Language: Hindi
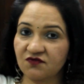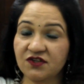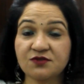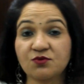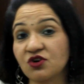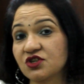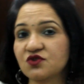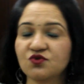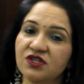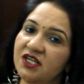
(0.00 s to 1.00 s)
फ्रेंड्स बहुत ही
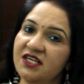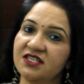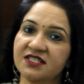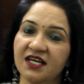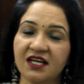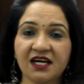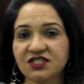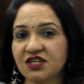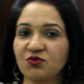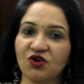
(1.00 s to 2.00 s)
सुंदर हेयर स्टाइल है
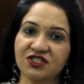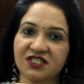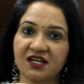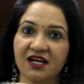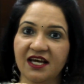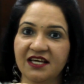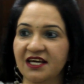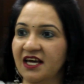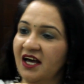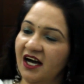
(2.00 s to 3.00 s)
आजकल बहुत चल रहा है
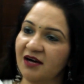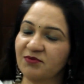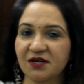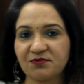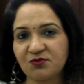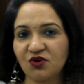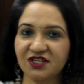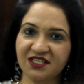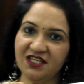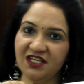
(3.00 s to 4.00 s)
ये आप घर पे
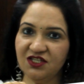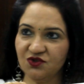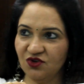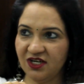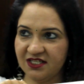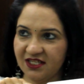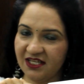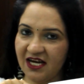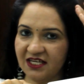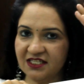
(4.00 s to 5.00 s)
बहुत इजीली इसको कर
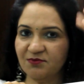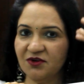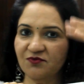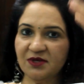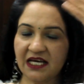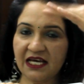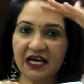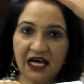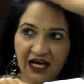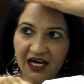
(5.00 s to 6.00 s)
सकते हैं आगे से पफ बनाया
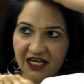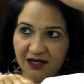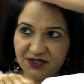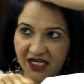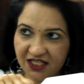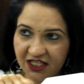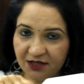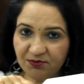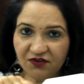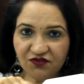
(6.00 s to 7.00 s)
अगर आप चाहते हैं ना
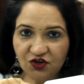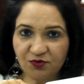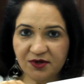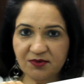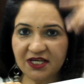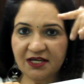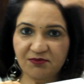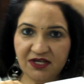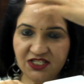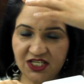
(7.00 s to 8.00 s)
कि पफ के ऊपर भी
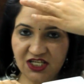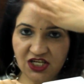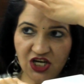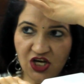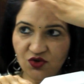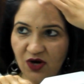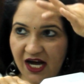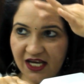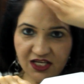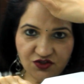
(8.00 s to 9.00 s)
क्रिम्पिंग चाहिए तो
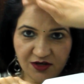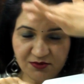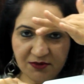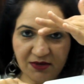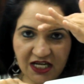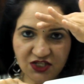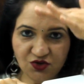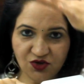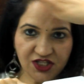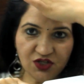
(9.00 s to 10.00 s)
आगे जो हमने बाल
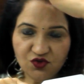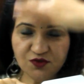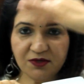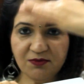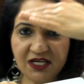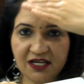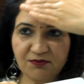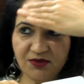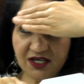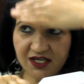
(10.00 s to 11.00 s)
छोड़े थे उस पर भी
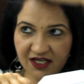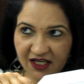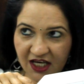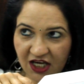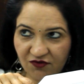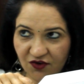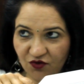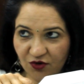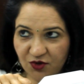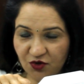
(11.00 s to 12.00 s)
क्रिम्पिंग करके फिर
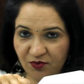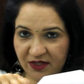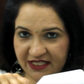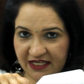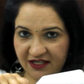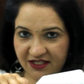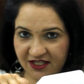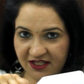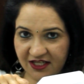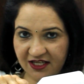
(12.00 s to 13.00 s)
वो भी ऊपर सेट कर
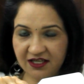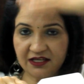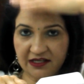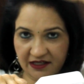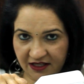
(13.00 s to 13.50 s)
सकते हैं